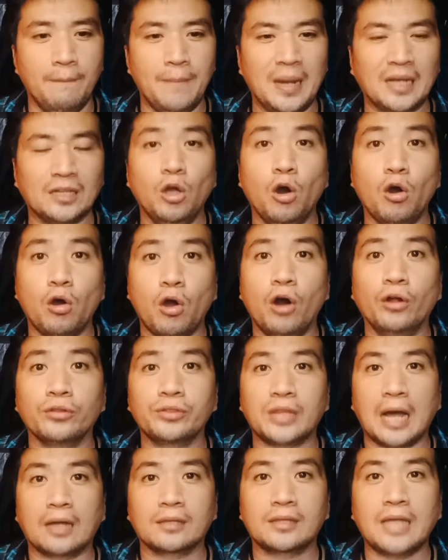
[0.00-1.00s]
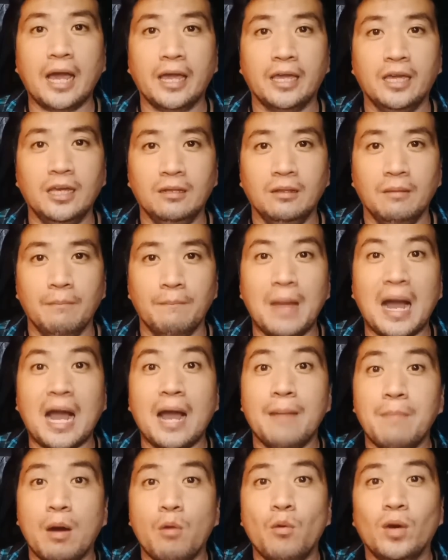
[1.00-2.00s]
mag no contact dahil
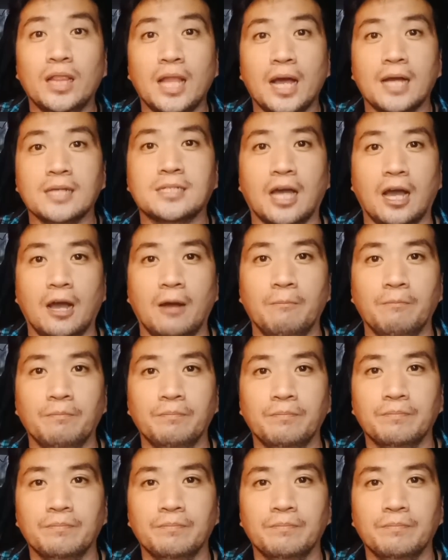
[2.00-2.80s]
baka mawala siya,